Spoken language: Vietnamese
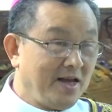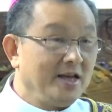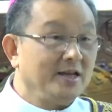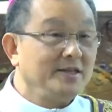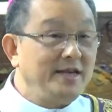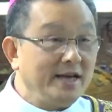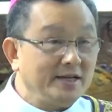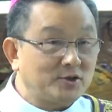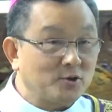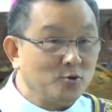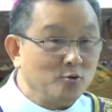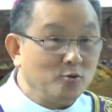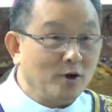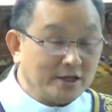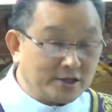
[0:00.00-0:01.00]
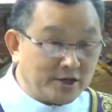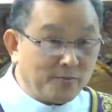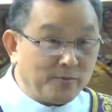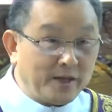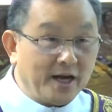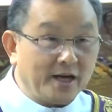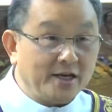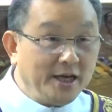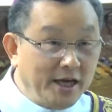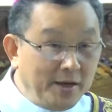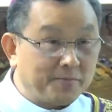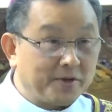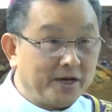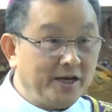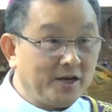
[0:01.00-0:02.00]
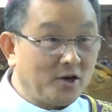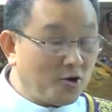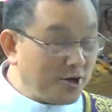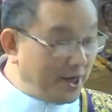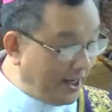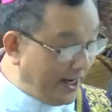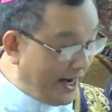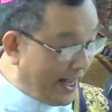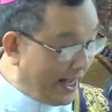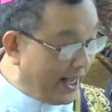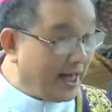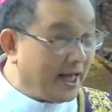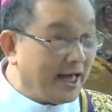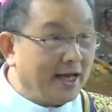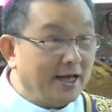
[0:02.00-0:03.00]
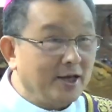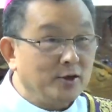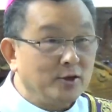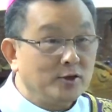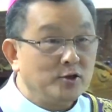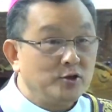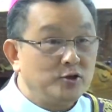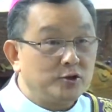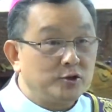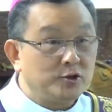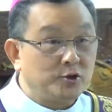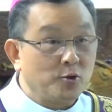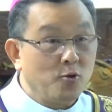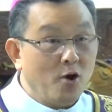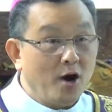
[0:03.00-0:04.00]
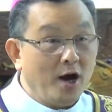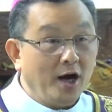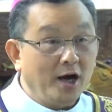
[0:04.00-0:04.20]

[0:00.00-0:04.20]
Giêsu ở trong tiếng Hebrew có nghĩa là Chúa